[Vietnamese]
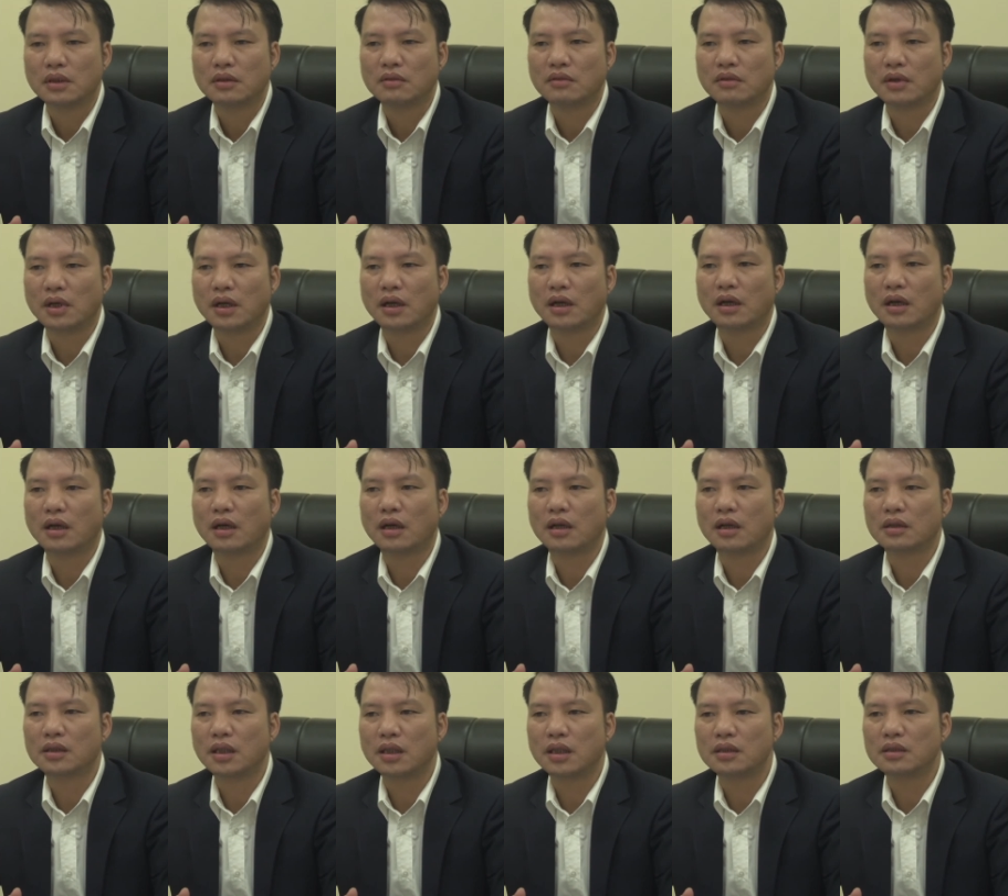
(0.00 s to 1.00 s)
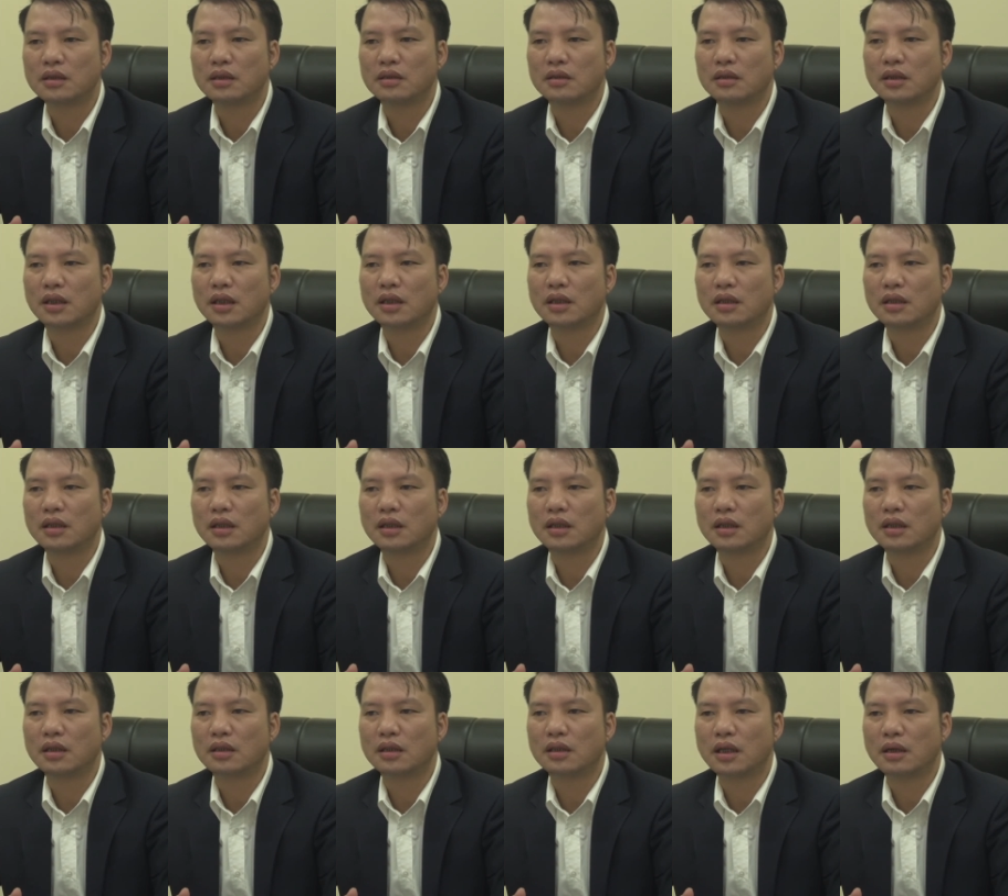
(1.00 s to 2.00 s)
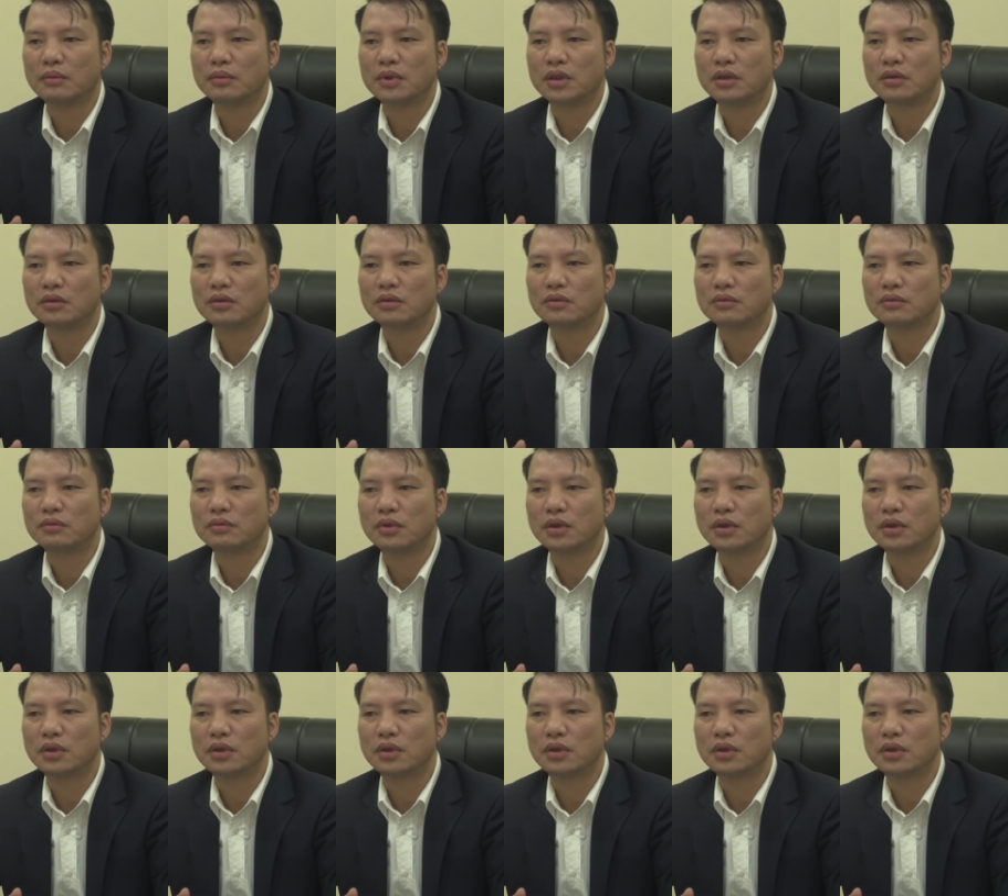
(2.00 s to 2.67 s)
Và xây dựng cái tham mưu